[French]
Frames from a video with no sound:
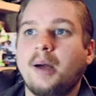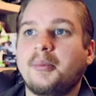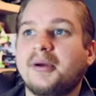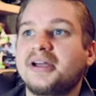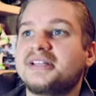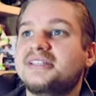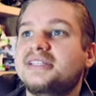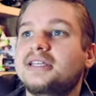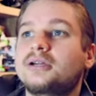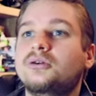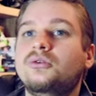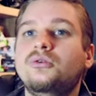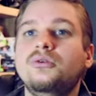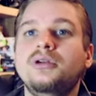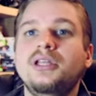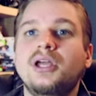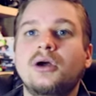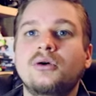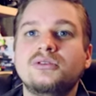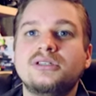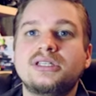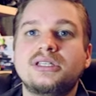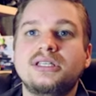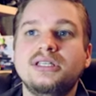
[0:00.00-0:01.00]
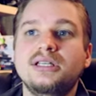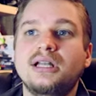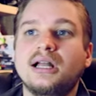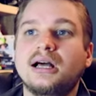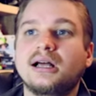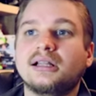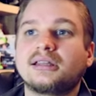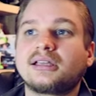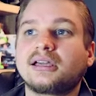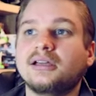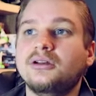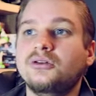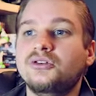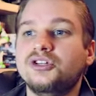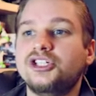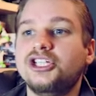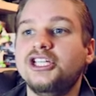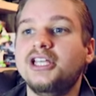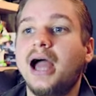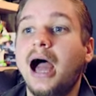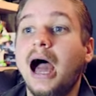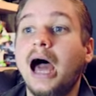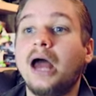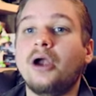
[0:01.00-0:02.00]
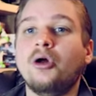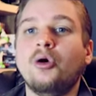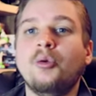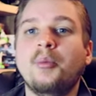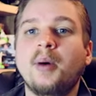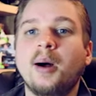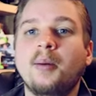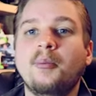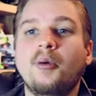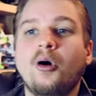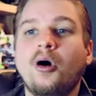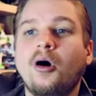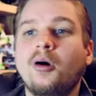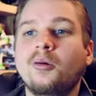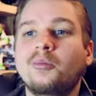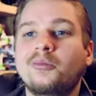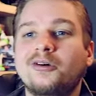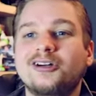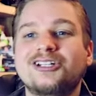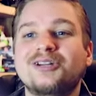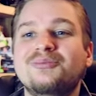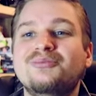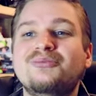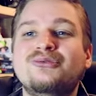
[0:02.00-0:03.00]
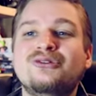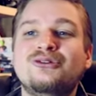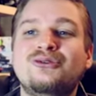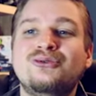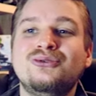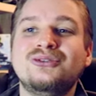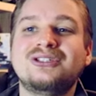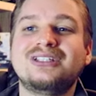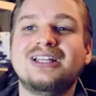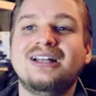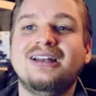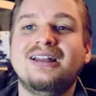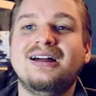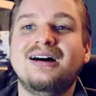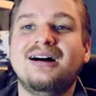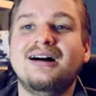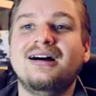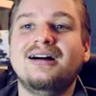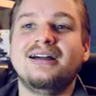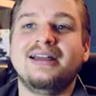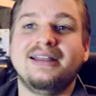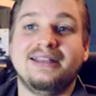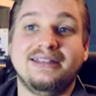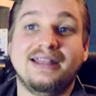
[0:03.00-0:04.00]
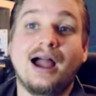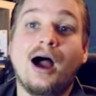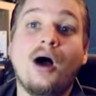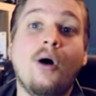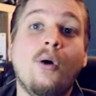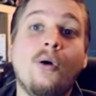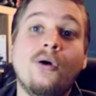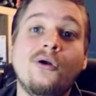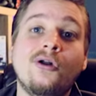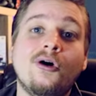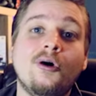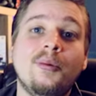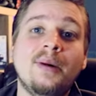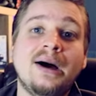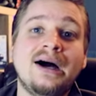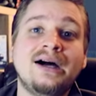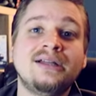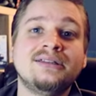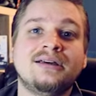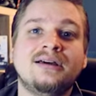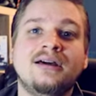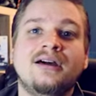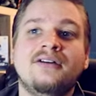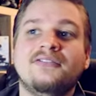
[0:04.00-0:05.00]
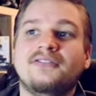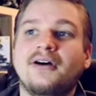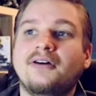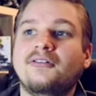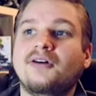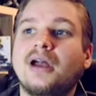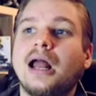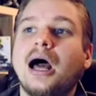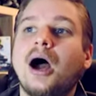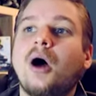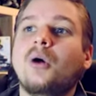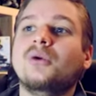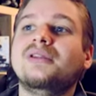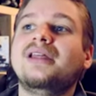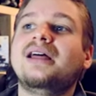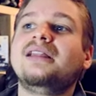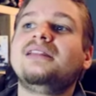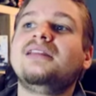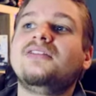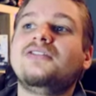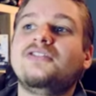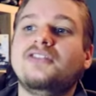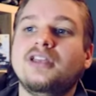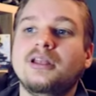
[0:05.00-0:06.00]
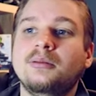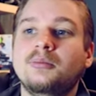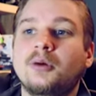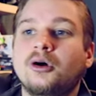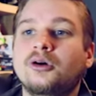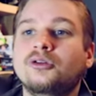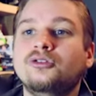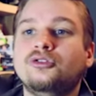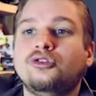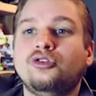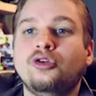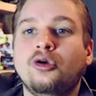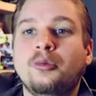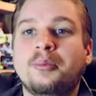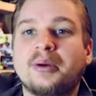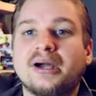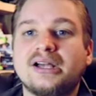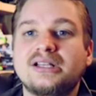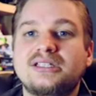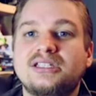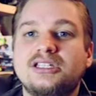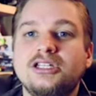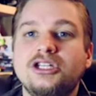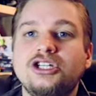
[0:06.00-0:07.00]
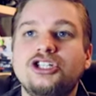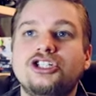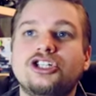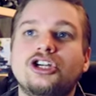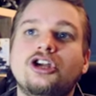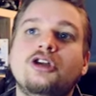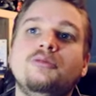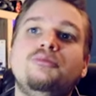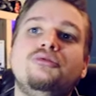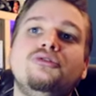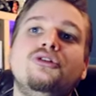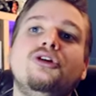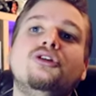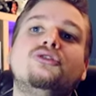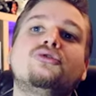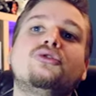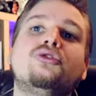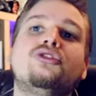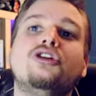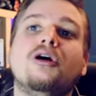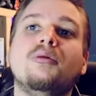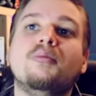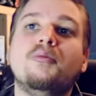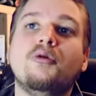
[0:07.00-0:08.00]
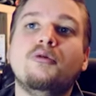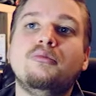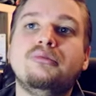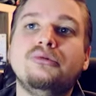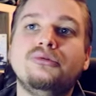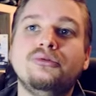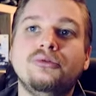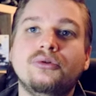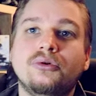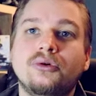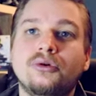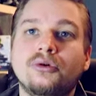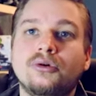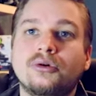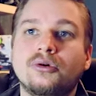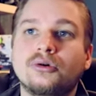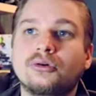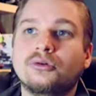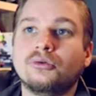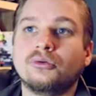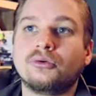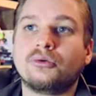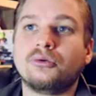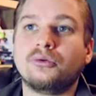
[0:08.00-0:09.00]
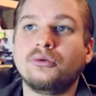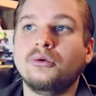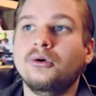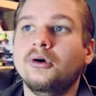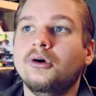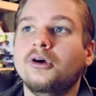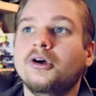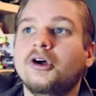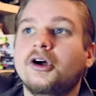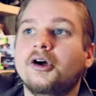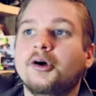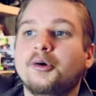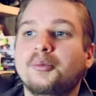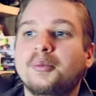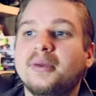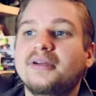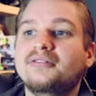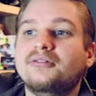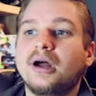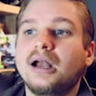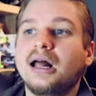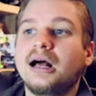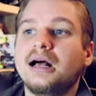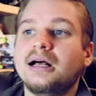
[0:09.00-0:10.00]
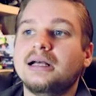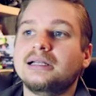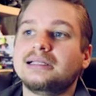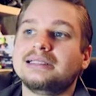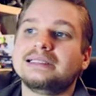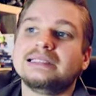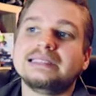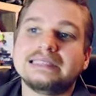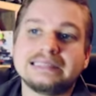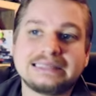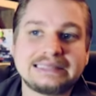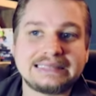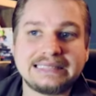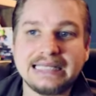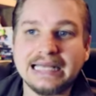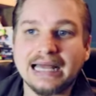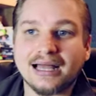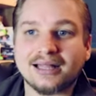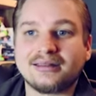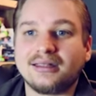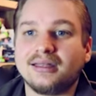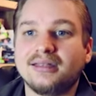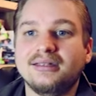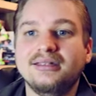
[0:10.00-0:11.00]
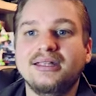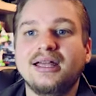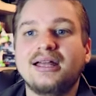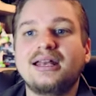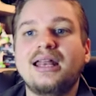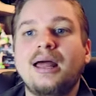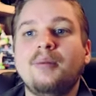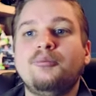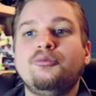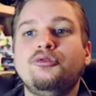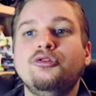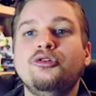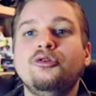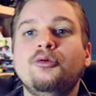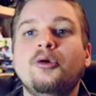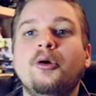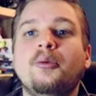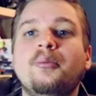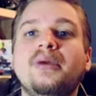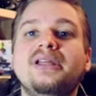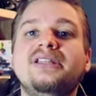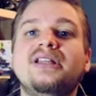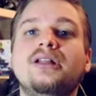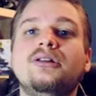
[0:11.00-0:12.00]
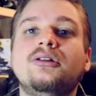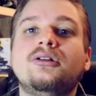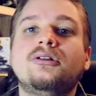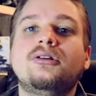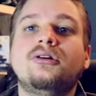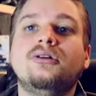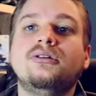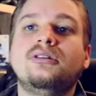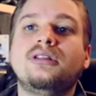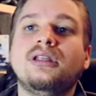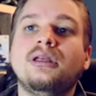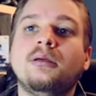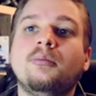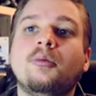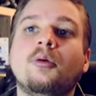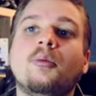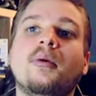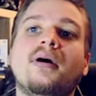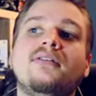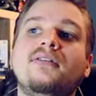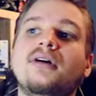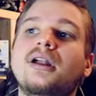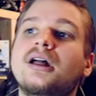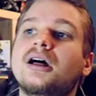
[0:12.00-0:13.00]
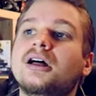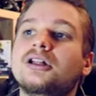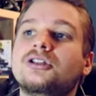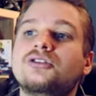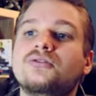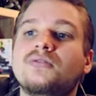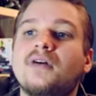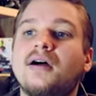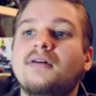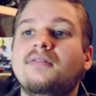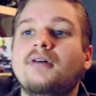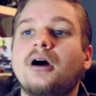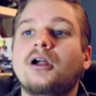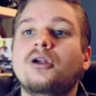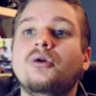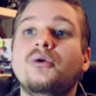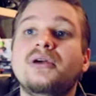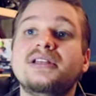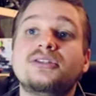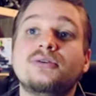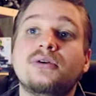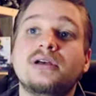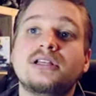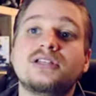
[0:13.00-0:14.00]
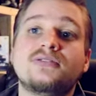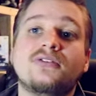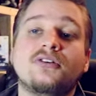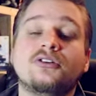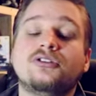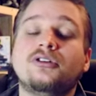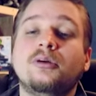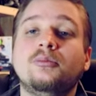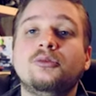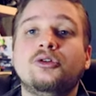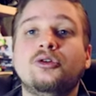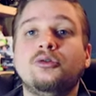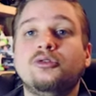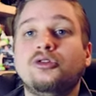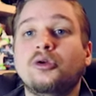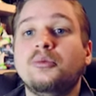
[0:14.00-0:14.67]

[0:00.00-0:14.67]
après, c'est cool, il y a aussi la trilogie Allo Maman, moi j'aime beaucoup celle-là. Il y a Hollow Bah voilà, on a des films de prestige et puis des trucs un peu plus euh, Mais voilà, certes, il y a de la pub, mais d'un autre côté, bon bah voilà, tu vas avoir le SOS fantôme de